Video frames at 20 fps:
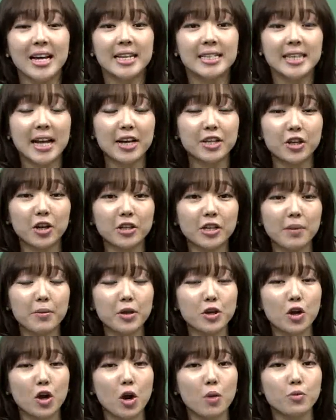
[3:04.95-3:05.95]
자,
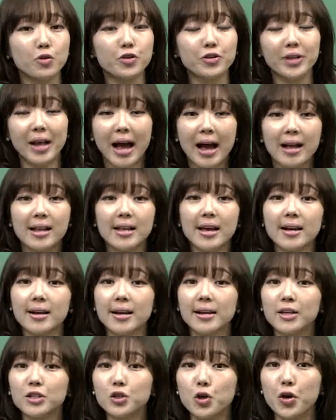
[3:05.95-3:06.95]
그렇다면 여러분
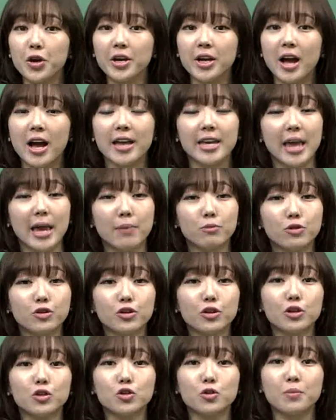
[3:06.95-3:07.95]
간략하게 저희가
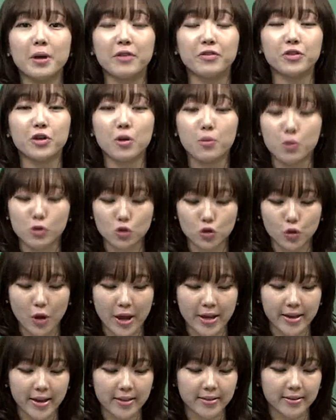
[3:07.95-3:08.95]
예문들을 좀 만들어 볼 수가
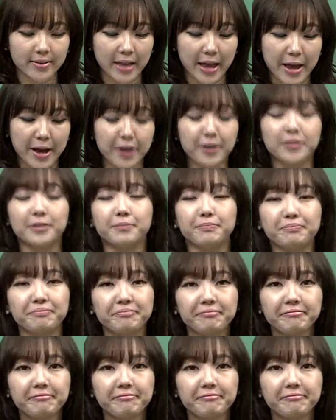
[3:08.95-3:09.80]
있겠는데요.